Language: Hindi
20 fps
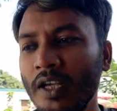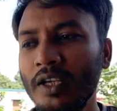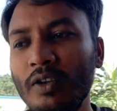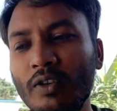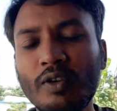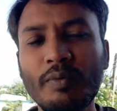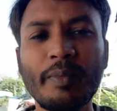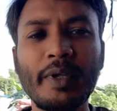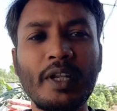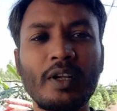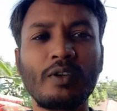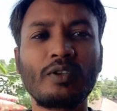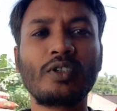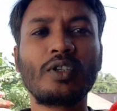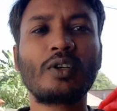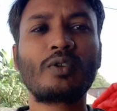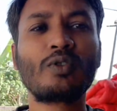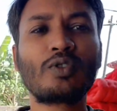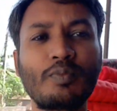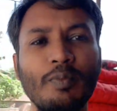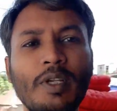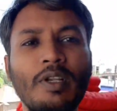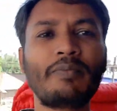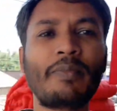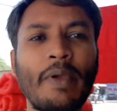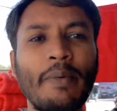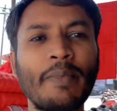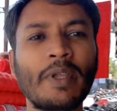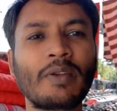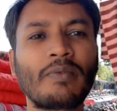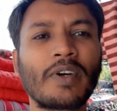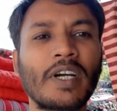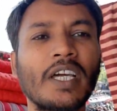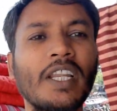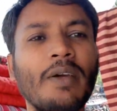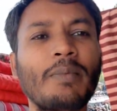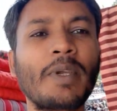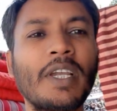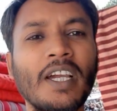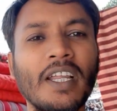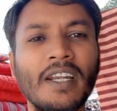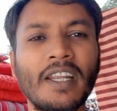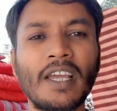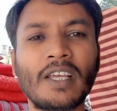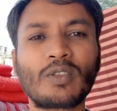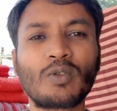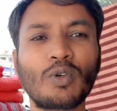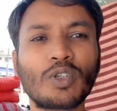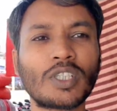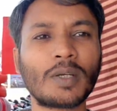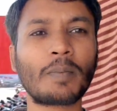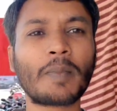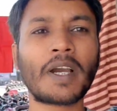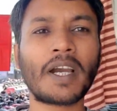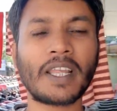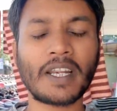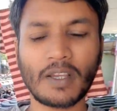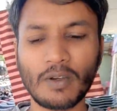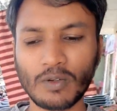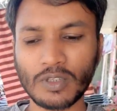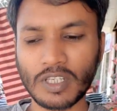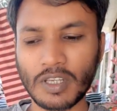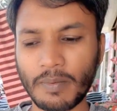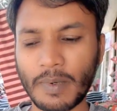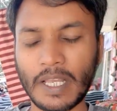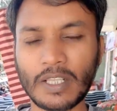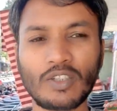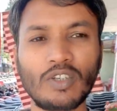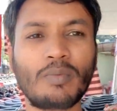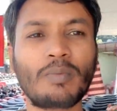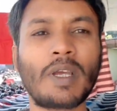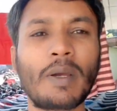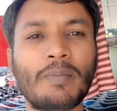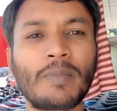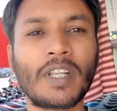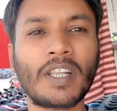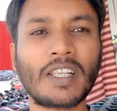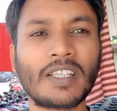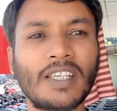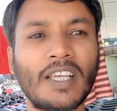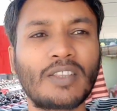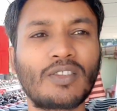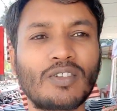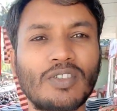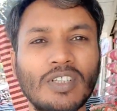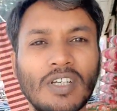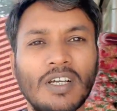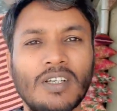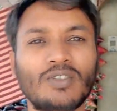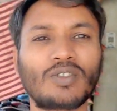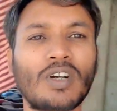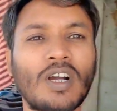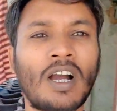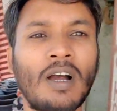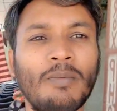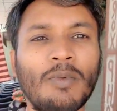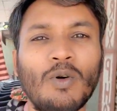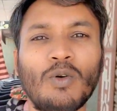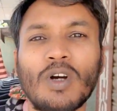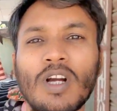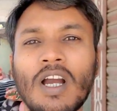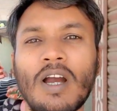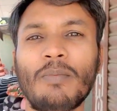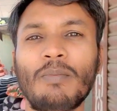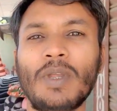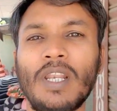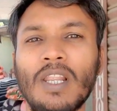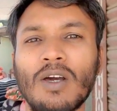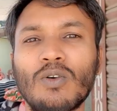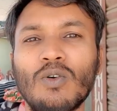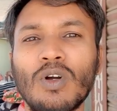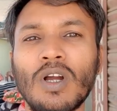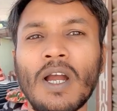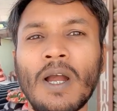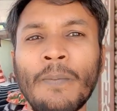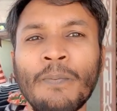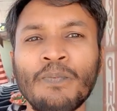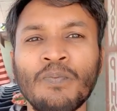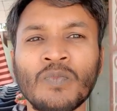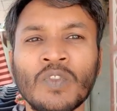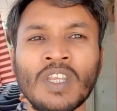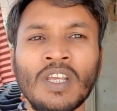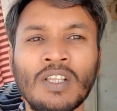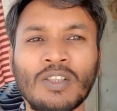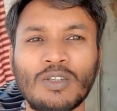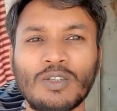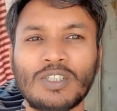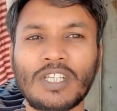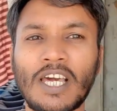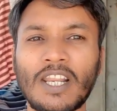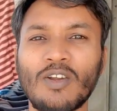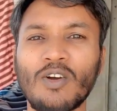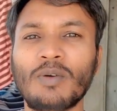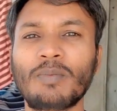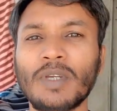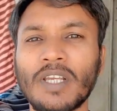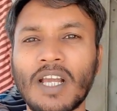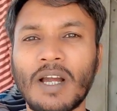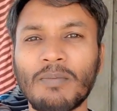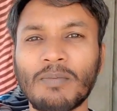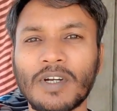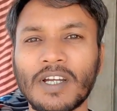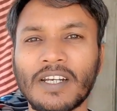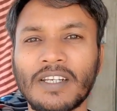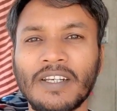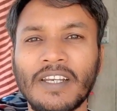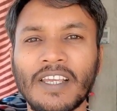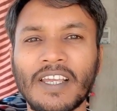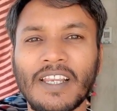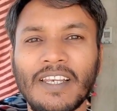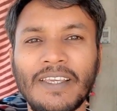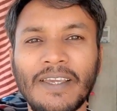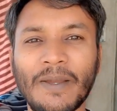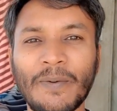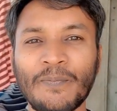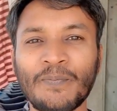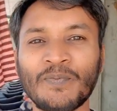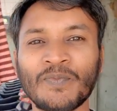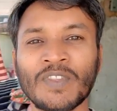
क्योंकि मेरे को जो है कुछ बिल पेमेंट वगैरह भी करना है तो वो सब करके उसके बाद जो मैं अपना रजायतों का जो काम है वो काम में लगूँगा तो जा रहा हूँ अभी काम करने के लिए